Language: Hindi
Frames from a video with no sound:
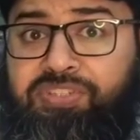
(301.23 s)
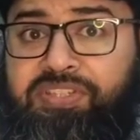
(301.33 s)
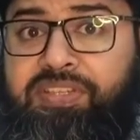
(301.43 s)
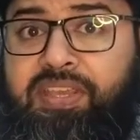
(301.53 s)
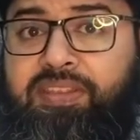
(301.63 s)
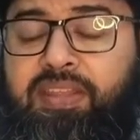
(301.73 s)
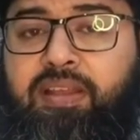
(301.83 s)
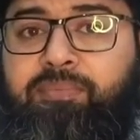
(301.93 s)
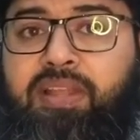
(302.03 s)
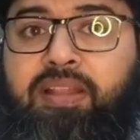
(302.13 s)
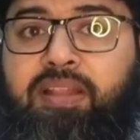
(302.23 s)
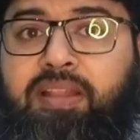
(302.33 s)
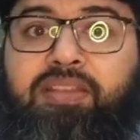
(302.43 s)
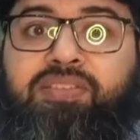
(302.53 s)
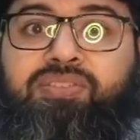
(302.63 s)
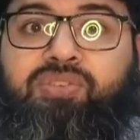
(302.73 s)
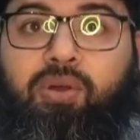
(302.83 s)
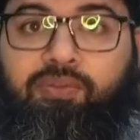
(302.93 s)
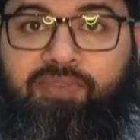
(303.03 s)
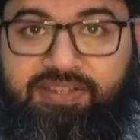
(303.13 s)
कुछ इसके अंदर हम डालते हैं
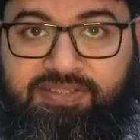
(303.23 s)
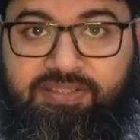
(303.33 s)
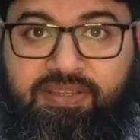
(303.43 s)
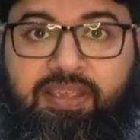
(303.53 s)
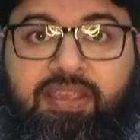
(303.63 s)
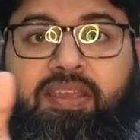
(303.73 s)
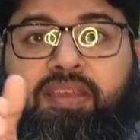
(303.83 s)
सॉल्वेंट्स